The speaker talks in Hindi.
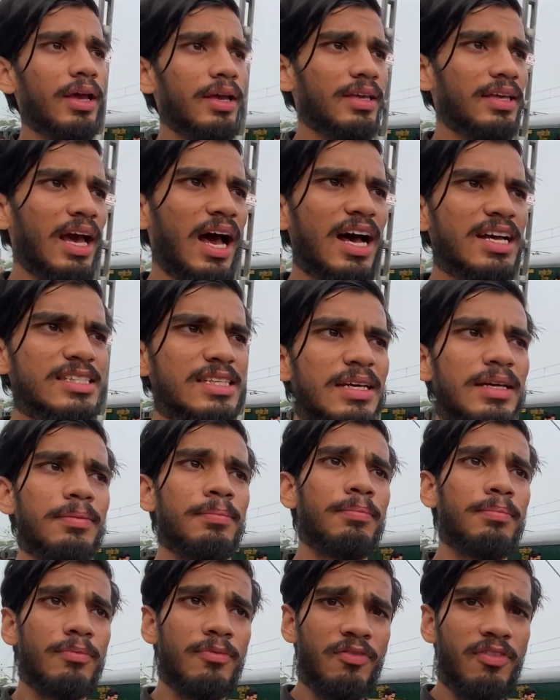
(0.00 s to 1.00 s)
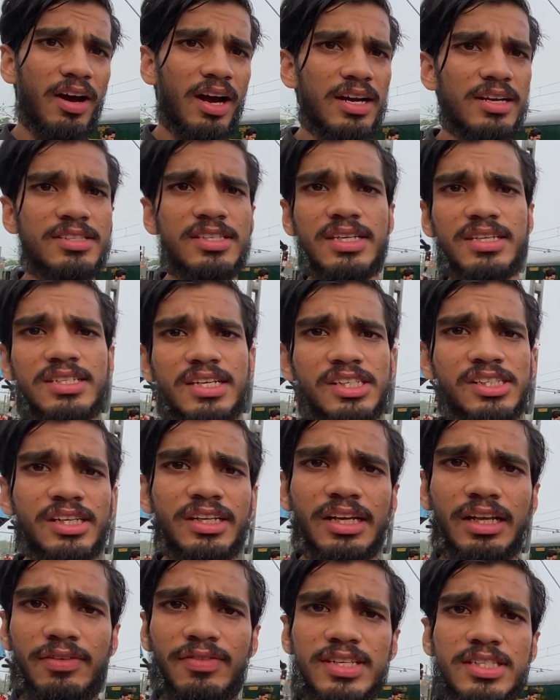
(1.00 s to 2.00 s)
यहाँ से वाराणसी जंक्शन
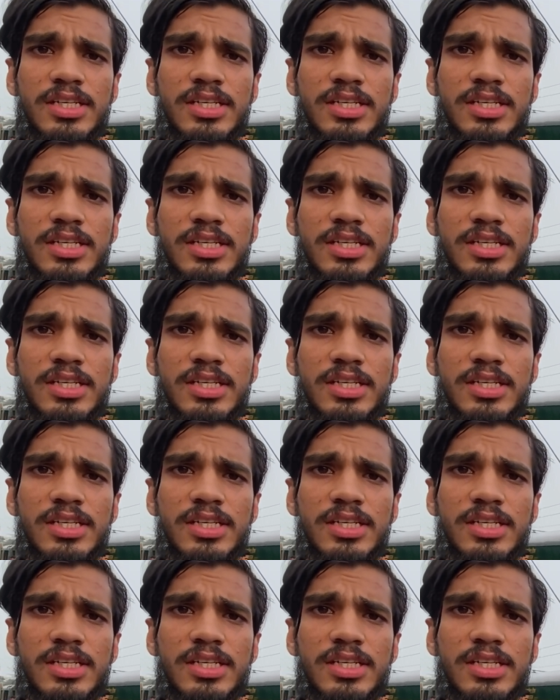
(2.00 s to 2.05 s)
रेलवे